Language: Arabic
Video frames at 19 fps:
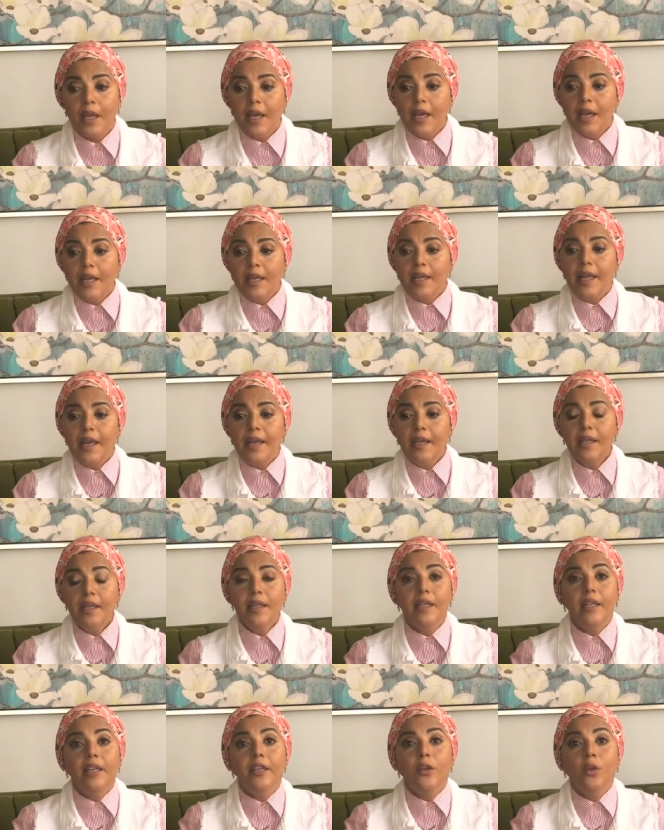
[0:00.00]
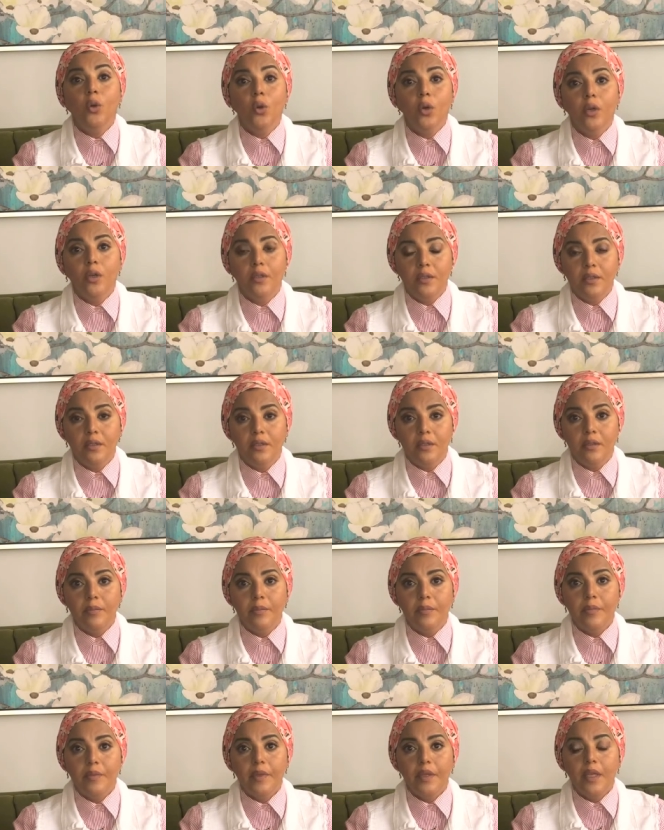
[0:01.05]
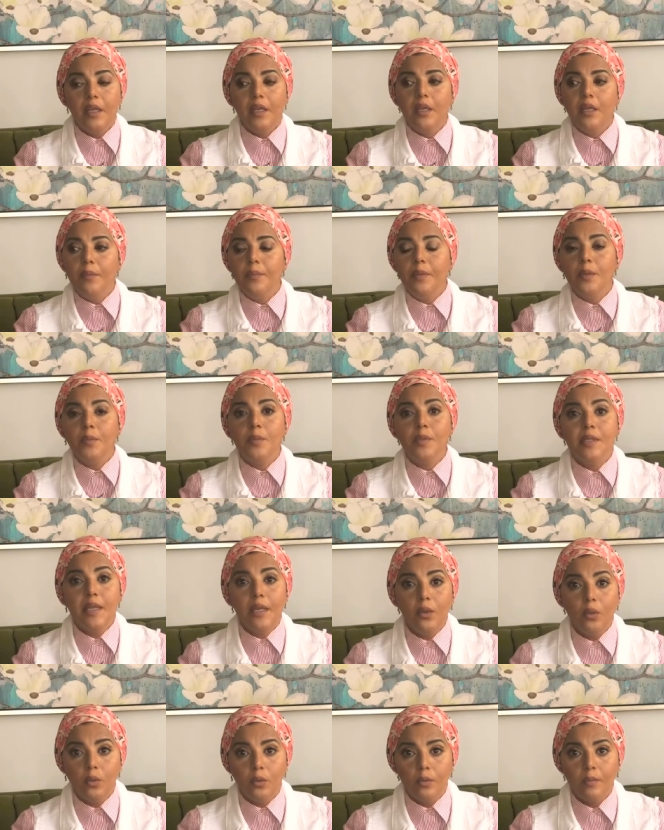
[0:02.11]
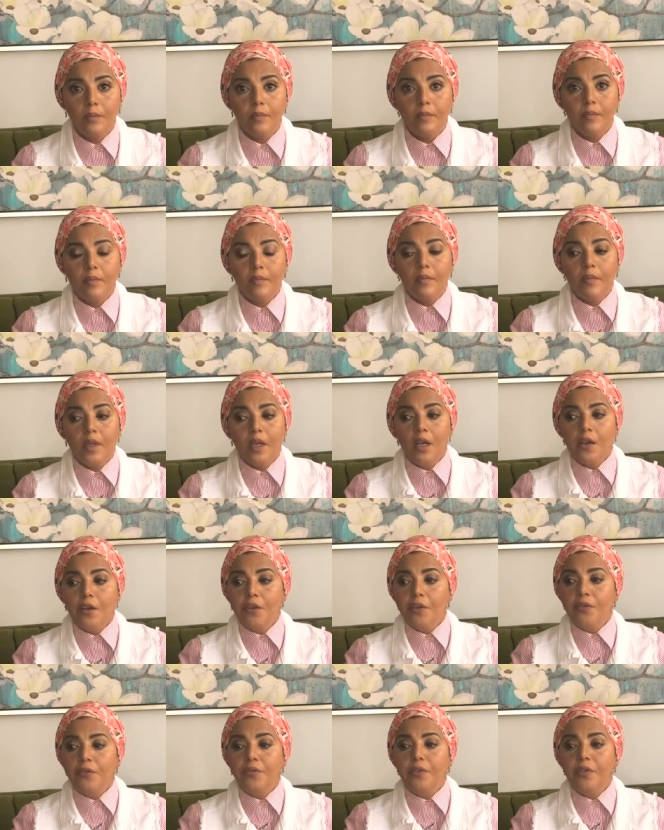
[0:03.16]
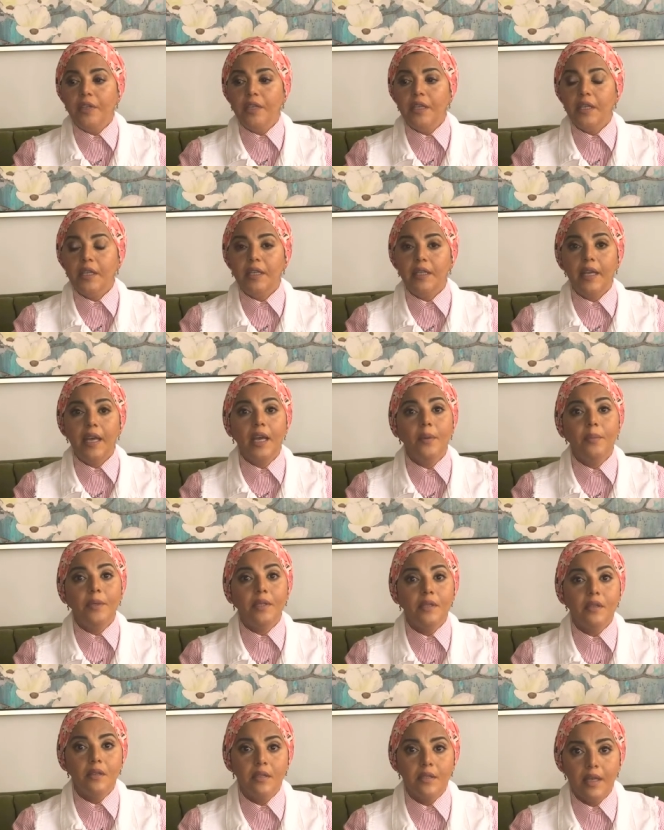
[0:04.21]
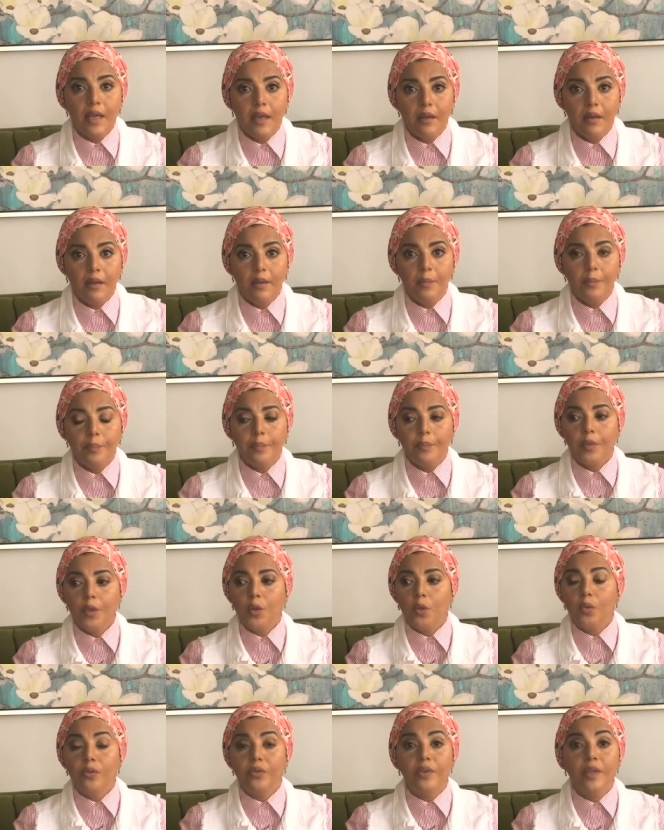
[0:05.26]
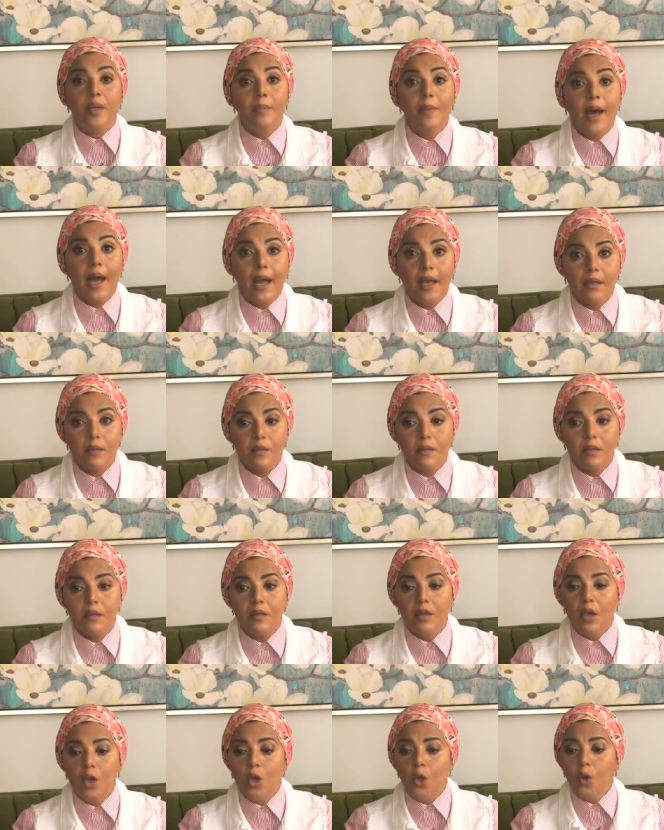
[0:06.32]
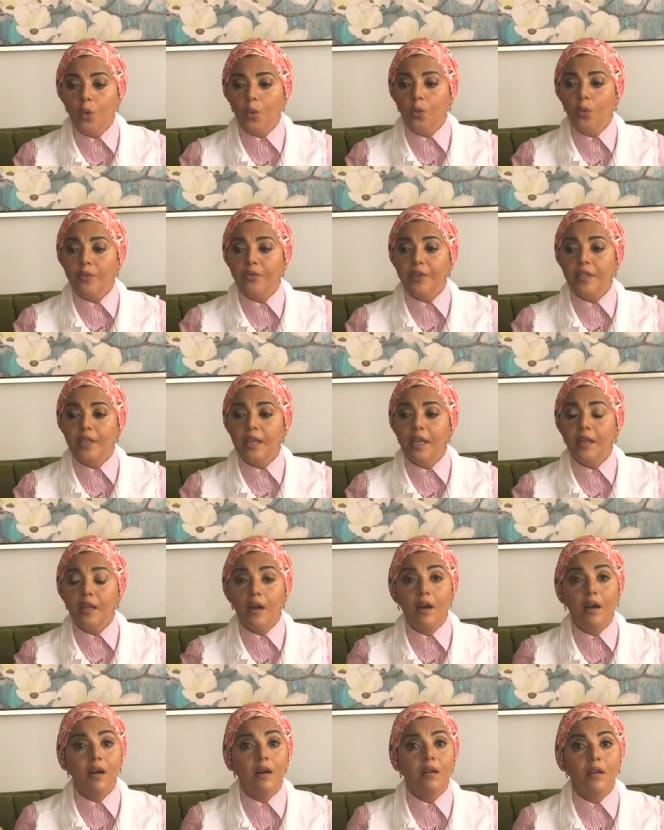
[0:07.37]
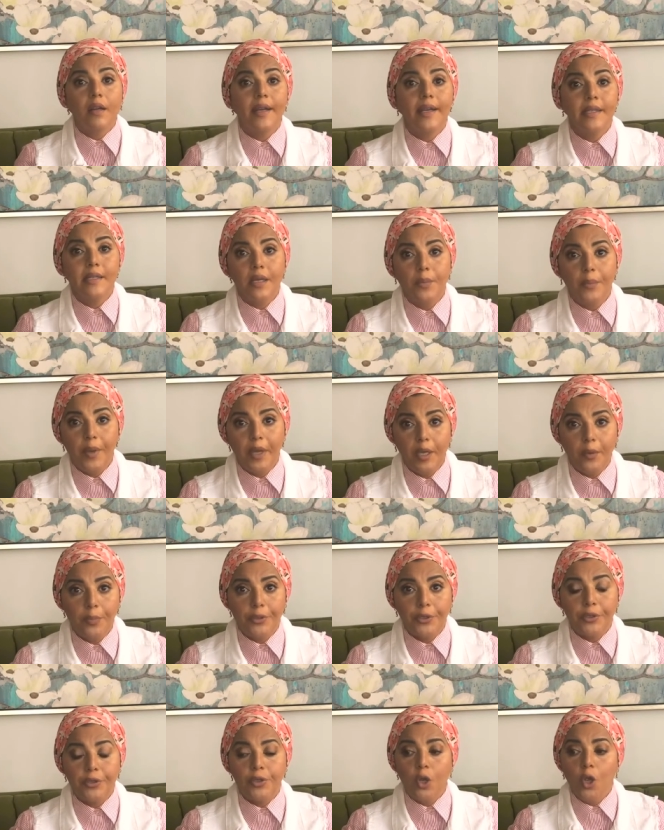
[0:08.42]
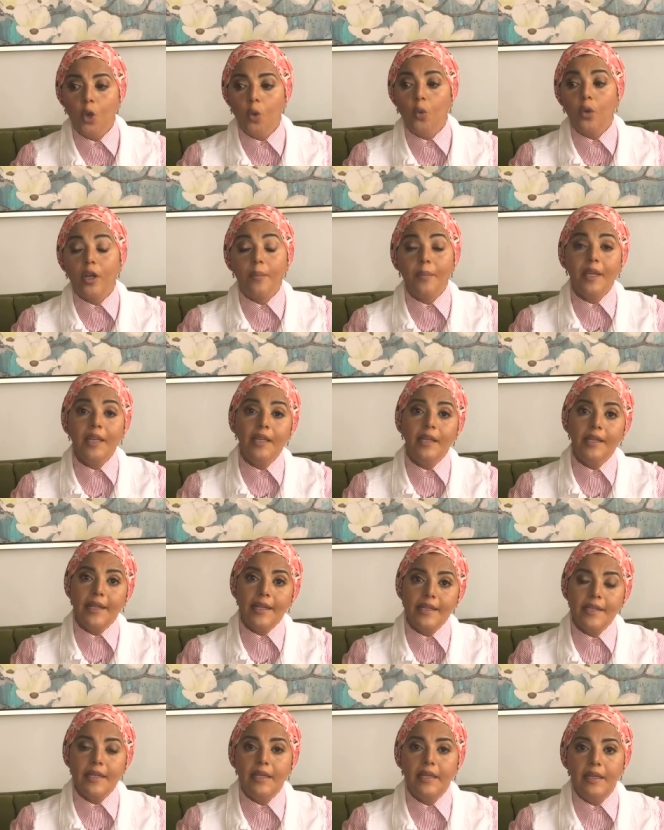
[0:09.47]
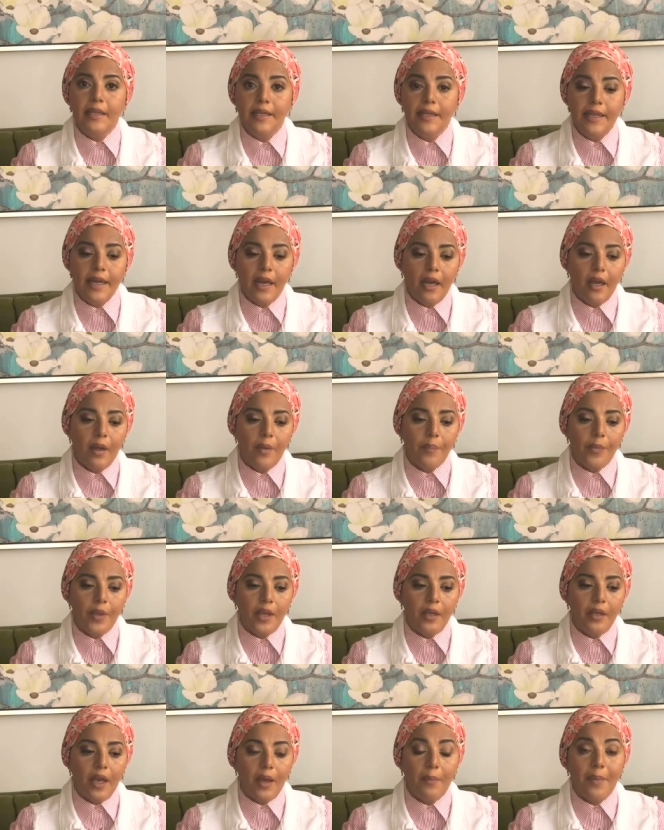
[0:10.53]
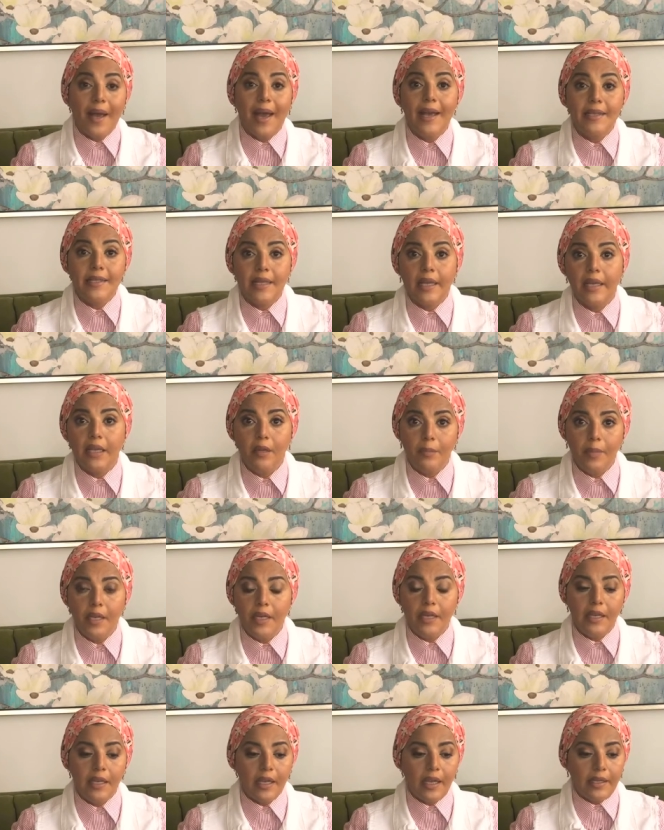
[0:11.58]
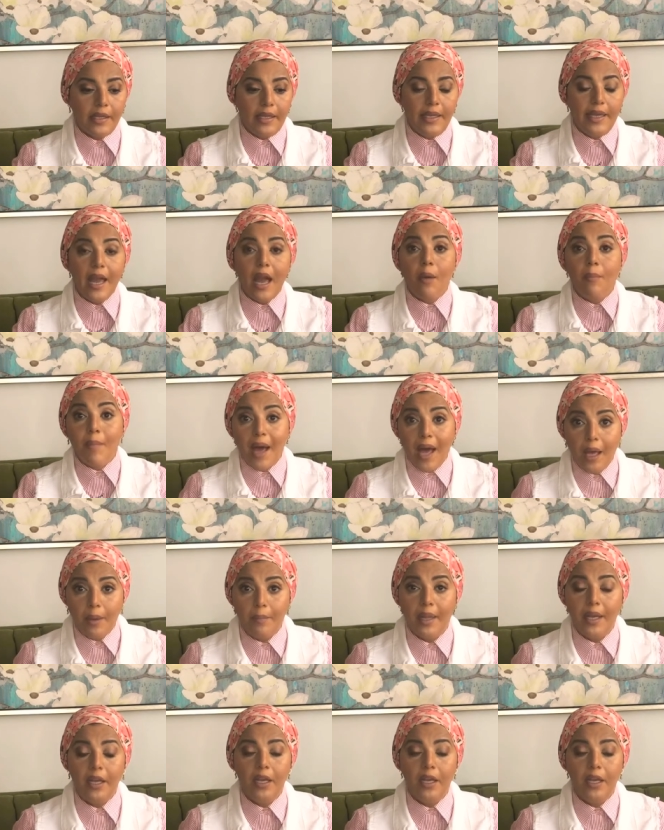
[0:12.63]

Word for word: لان الجهد اللي بنبذله في كتابه رساله وفي البحث وفي ان انا اقرا كذا بيبر وكمان الناس اللي ليها آه، ابحاث علميه يعني ليها معمل